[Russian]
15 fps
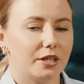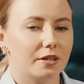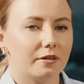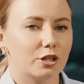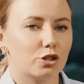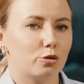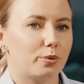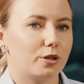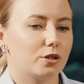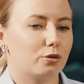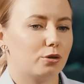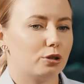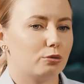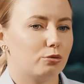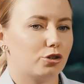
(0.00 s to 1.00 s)
Первое, что
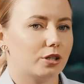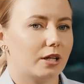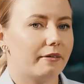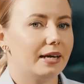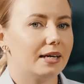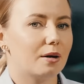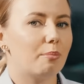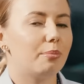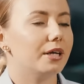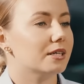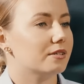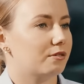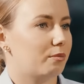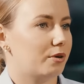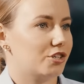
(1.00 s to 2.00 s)
происходит у человека при
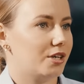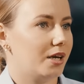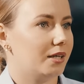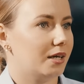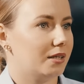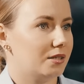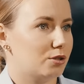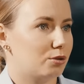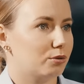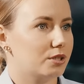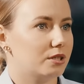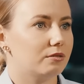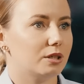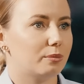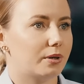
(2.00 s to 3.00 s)
освобождении от
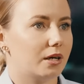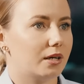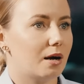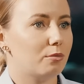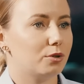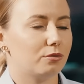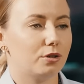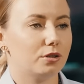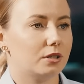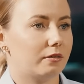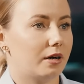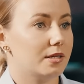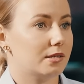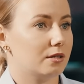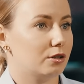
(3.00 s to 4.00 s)
деструктивных программ, у него
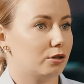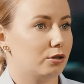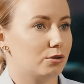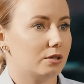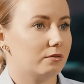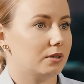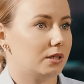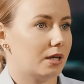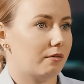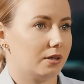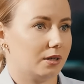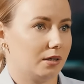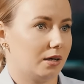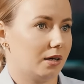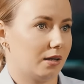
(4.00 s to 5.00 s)
открываются интуитивные
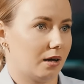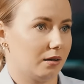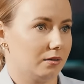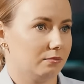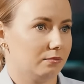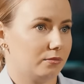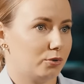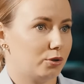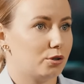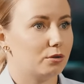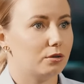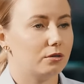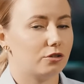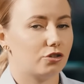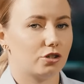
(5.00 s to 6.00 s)
навыки и каналы. То есть
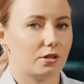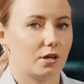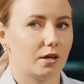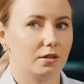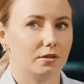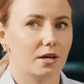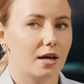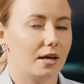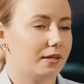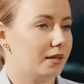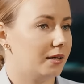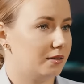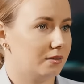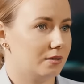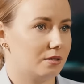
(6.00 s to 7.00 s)
он начинает,
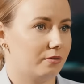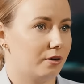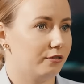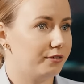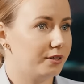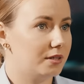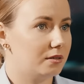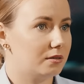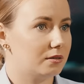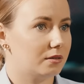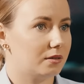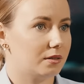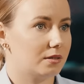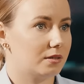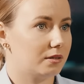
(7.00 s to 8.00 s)
я это называю видеть,
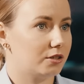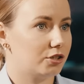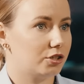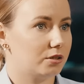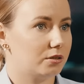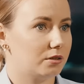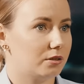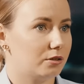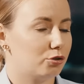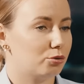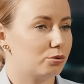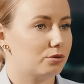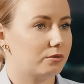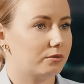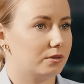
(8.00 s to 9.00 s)
слышать,
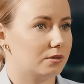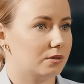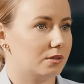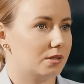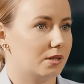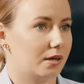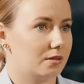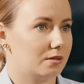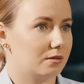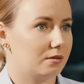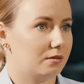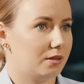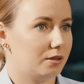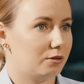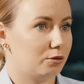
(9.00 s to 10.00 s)
чувствовать и знать.
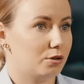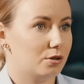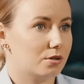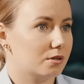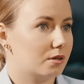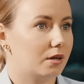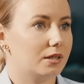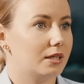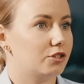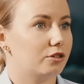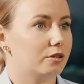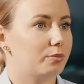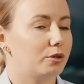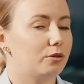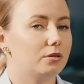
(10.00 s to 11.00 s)
Да, то есть, когда
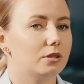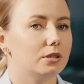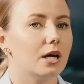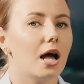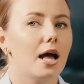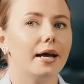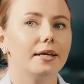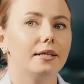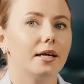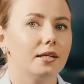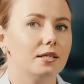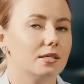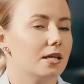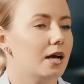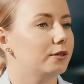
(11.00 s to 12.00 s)
человек приходит и говорит, я
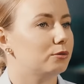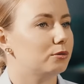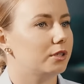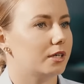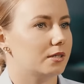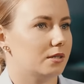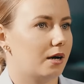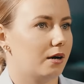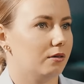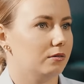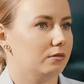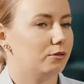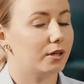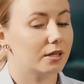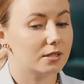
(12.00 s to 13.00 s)
не знаю, откуда я знаю,
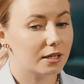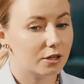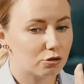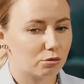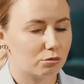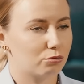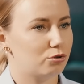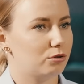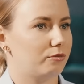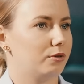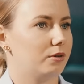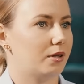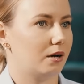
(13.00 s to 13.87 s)
но я знаю, что нужно вот